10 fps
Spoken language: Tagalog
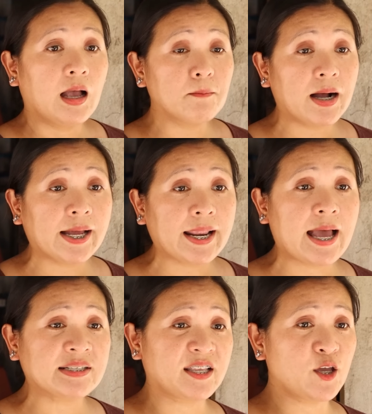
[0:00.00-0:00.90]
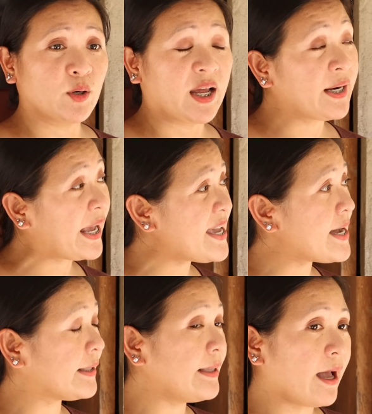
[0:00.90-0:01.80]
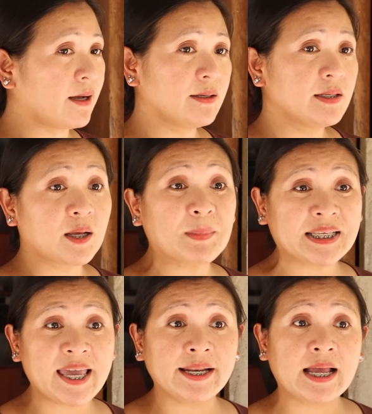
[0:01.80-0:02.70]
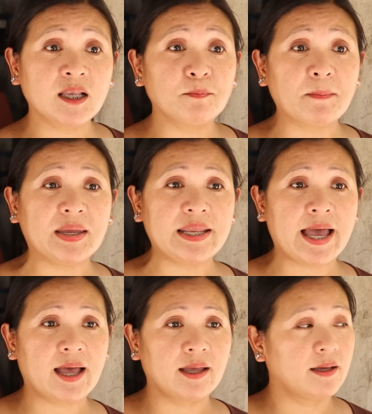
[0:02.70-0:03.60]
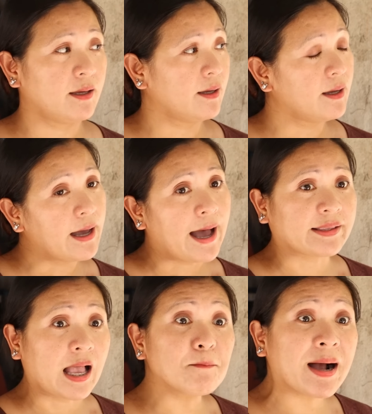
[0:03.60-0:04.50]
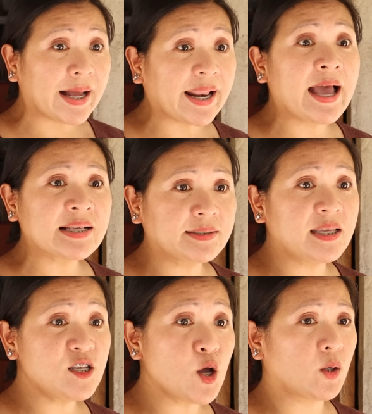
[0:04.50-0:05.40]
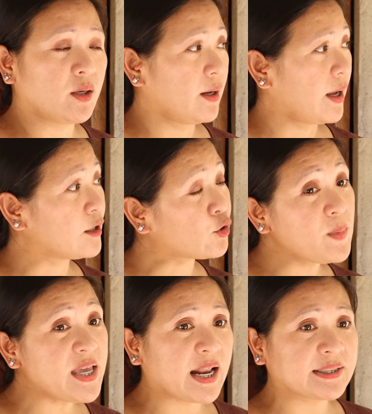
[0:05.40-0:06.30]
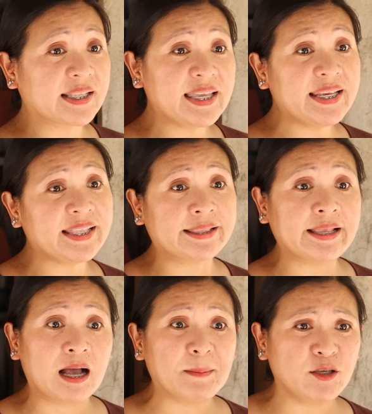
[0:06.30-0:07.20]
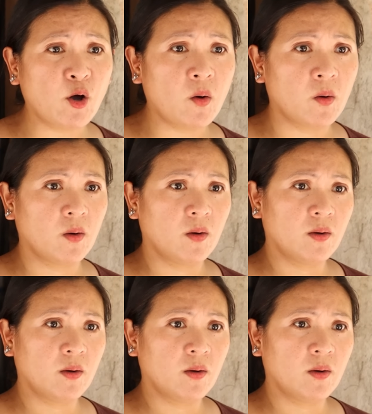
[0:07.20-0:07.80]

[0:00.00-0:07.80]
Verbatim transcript: Ang mga rehas na yon ang naging hadlang sa masaya nating pamilya. At ang mga rehas din yon ang sumira sa dignidad ng ama nyo.